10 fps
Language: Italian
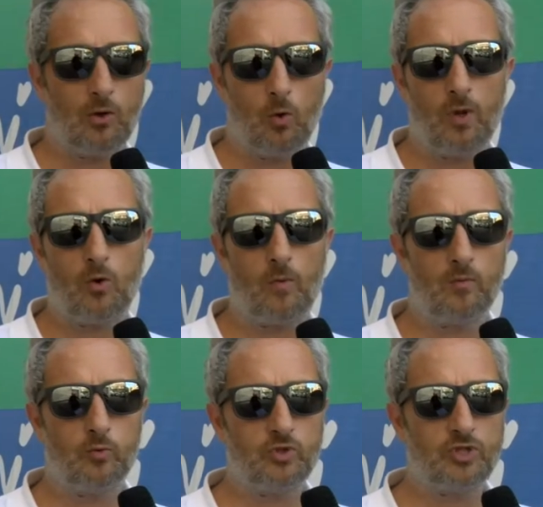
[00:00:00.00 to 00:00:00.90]
noi come
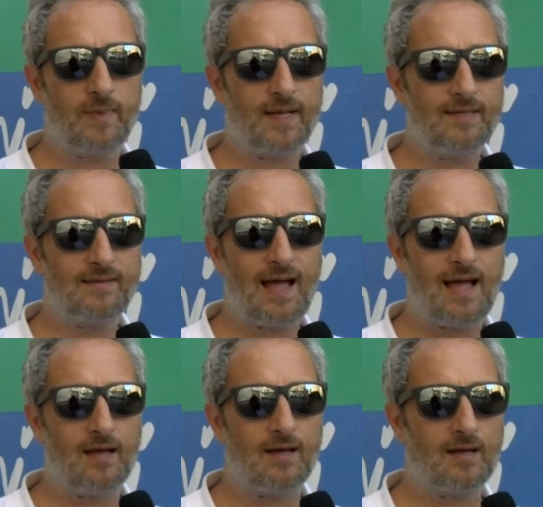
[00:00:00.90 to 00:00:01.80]

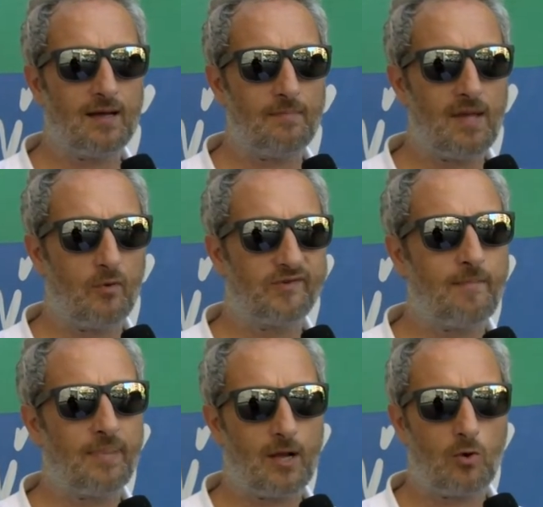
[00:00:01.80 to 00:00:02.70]
municipalità eh, abbiamo
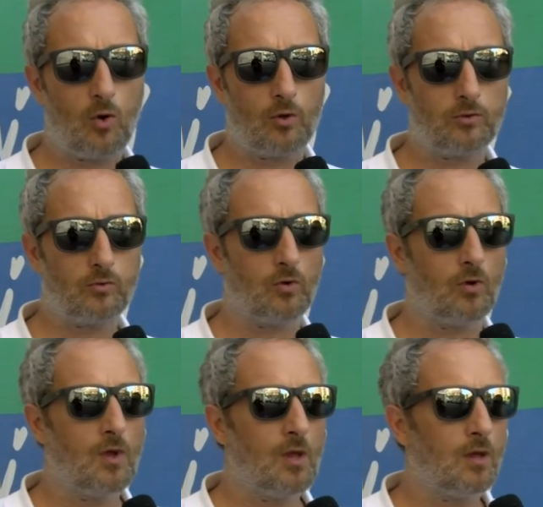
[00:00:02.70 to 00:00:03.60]
sempre
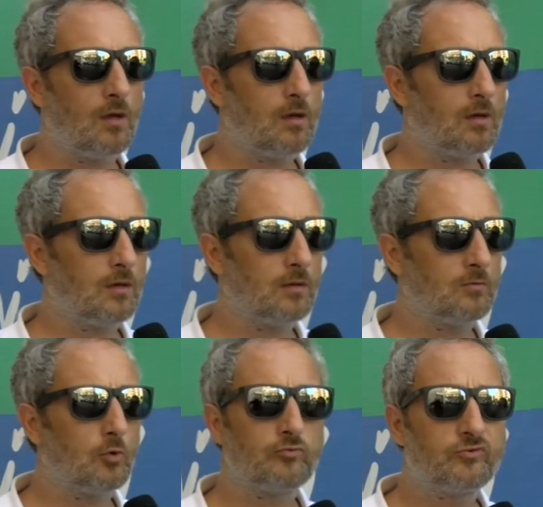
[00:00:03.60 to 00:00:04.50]
accolto eh,
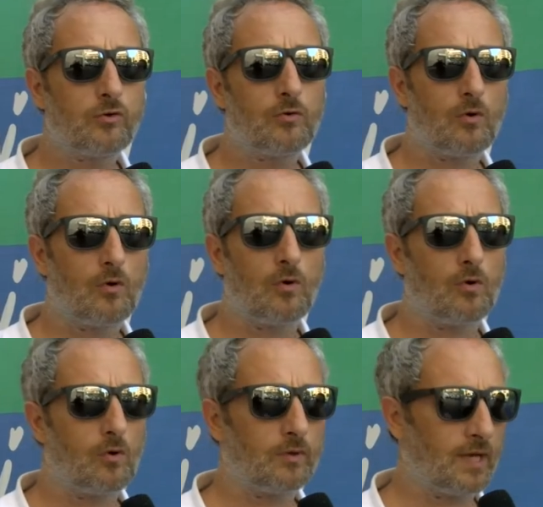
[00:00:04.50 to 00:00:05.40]
non
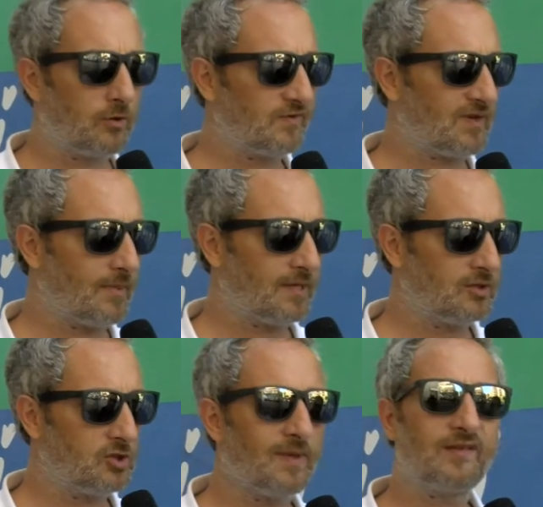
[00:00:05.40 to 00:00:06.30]
solo con la nostra
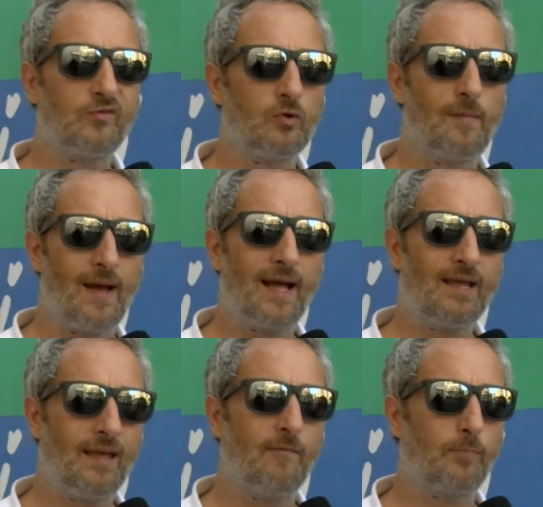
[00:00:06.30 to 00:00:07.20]
partecipazione ma
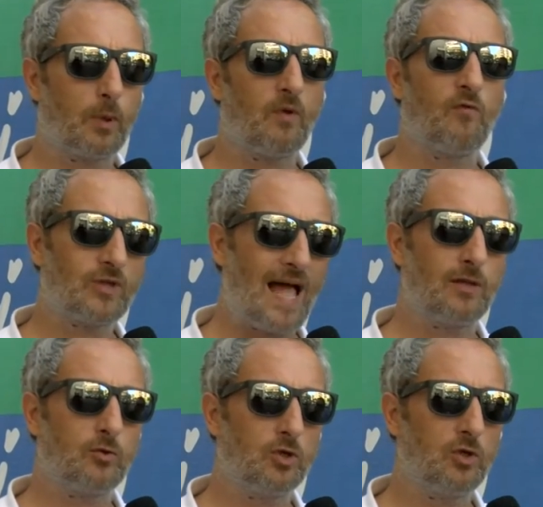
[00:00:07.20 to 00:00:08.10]
anche proprio
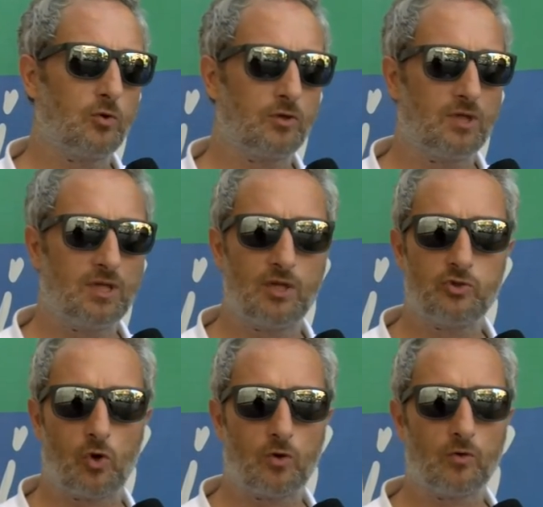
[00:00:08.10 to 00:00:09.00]
votando degli ordini del
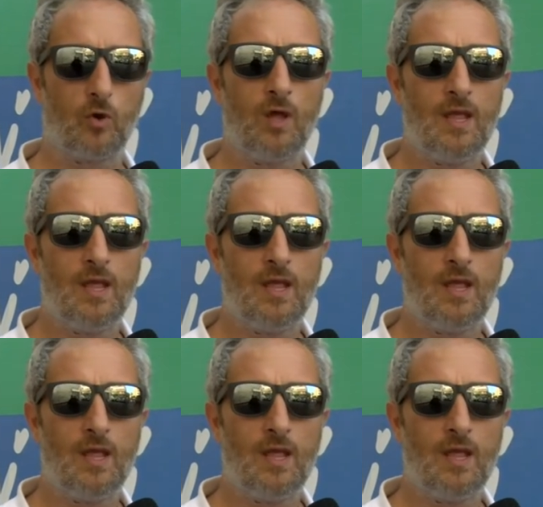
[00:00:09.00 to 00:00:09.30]
giorno